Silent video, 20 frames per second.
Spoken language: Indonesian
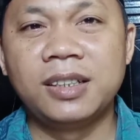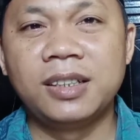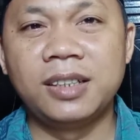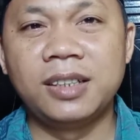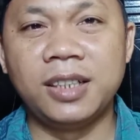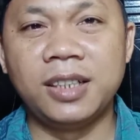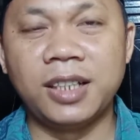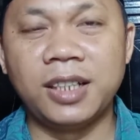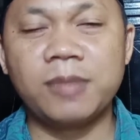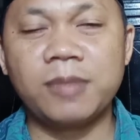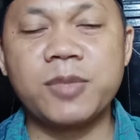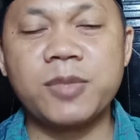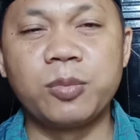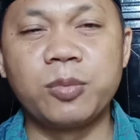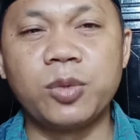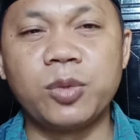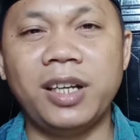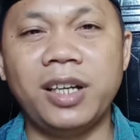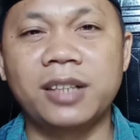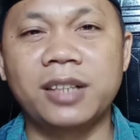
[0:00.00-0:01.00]
di dalam
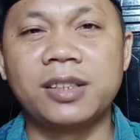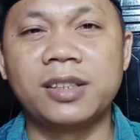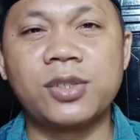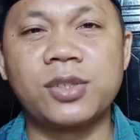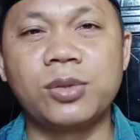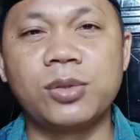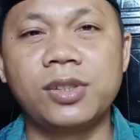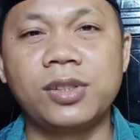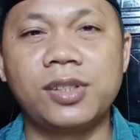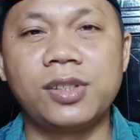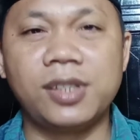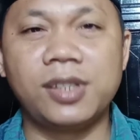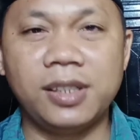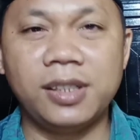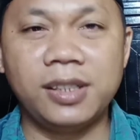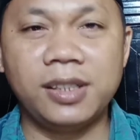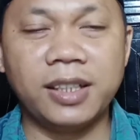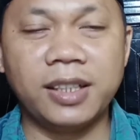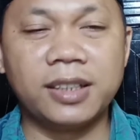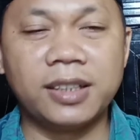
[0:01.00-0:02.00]
sebuah hadis
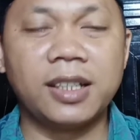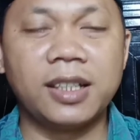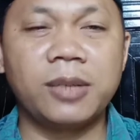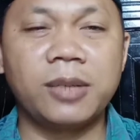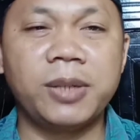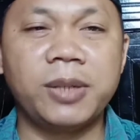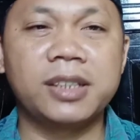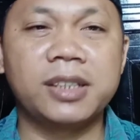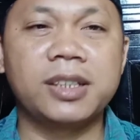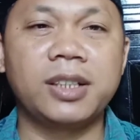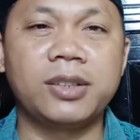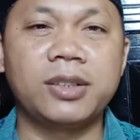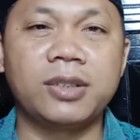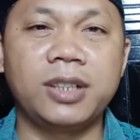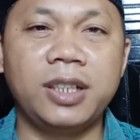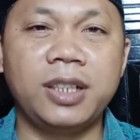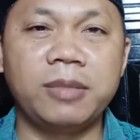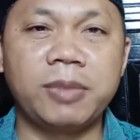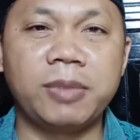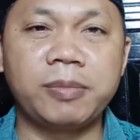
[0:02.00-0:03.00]
kudsi yang diriwayatkan
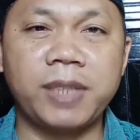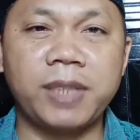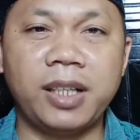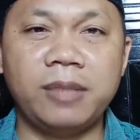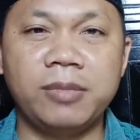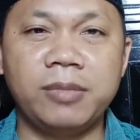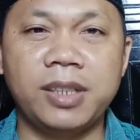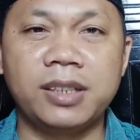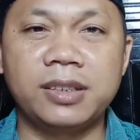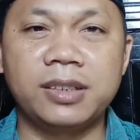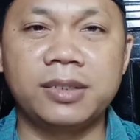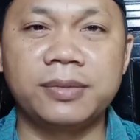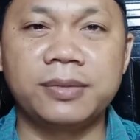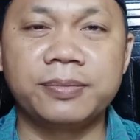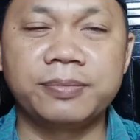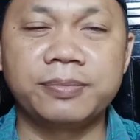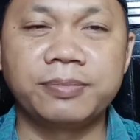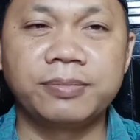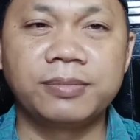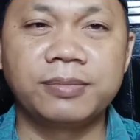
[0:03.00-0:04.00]
oleh Imam Ahmad
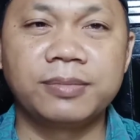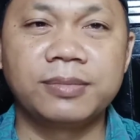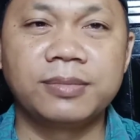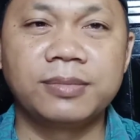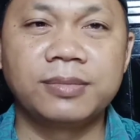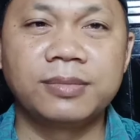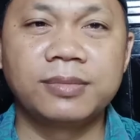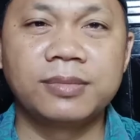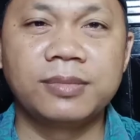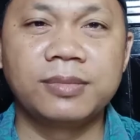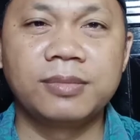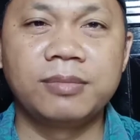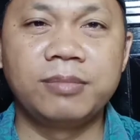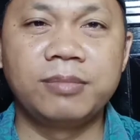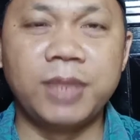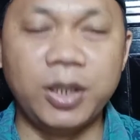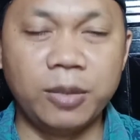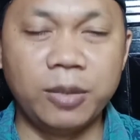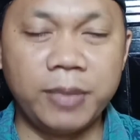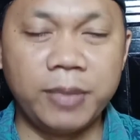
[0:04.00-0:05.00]

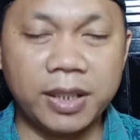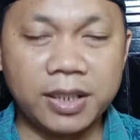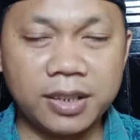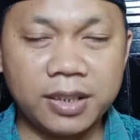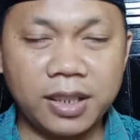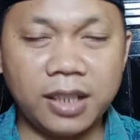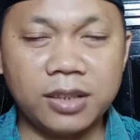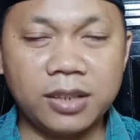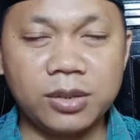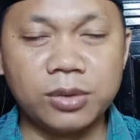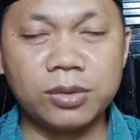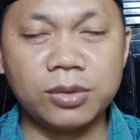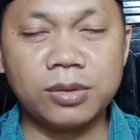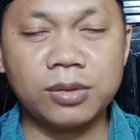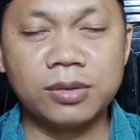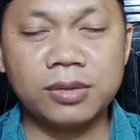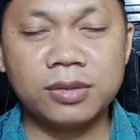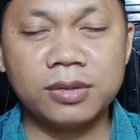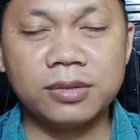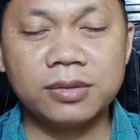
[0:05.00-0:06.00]
beliau baginda
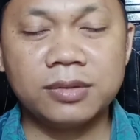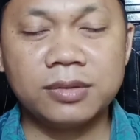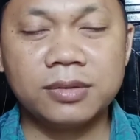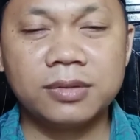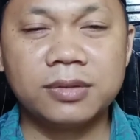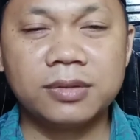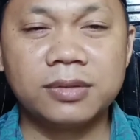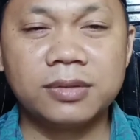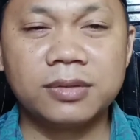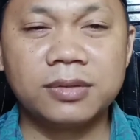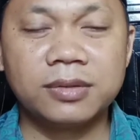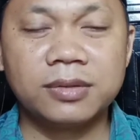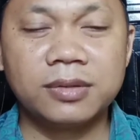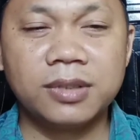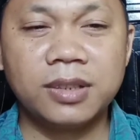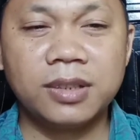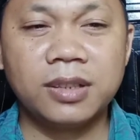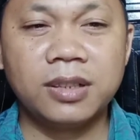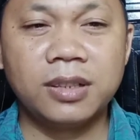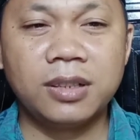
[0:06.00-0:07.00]
agung
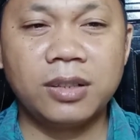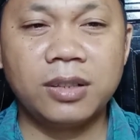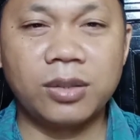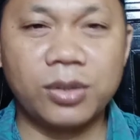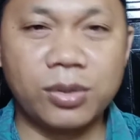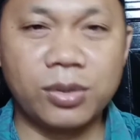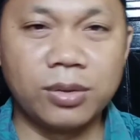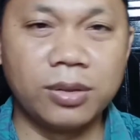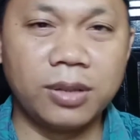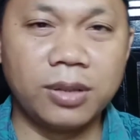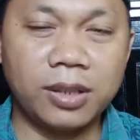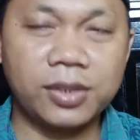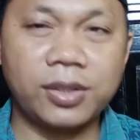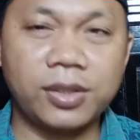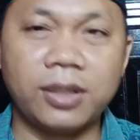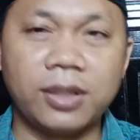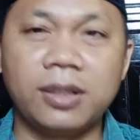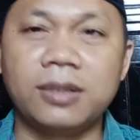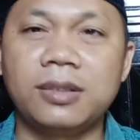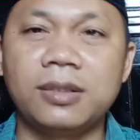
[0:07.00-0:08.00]
Rasulullah
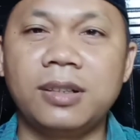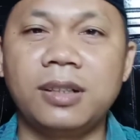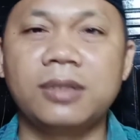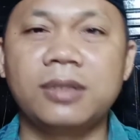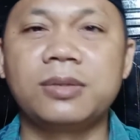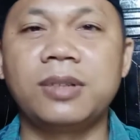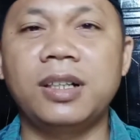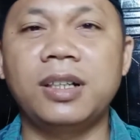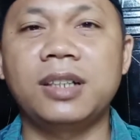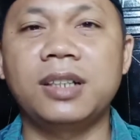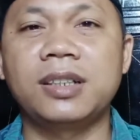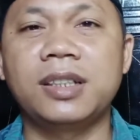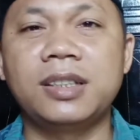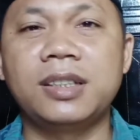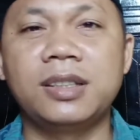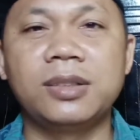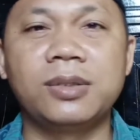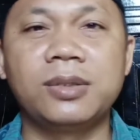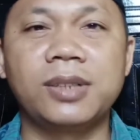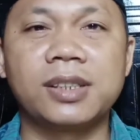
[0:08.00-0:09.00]
Shallallahu
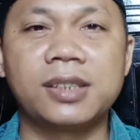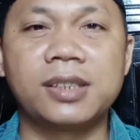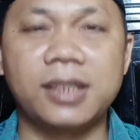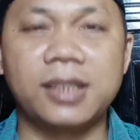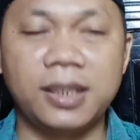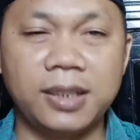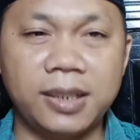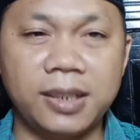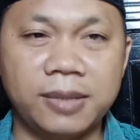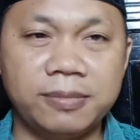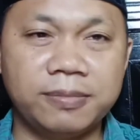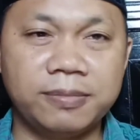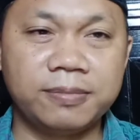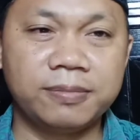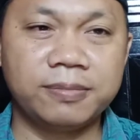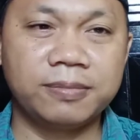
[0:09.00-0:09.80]
Alaihi Wasallam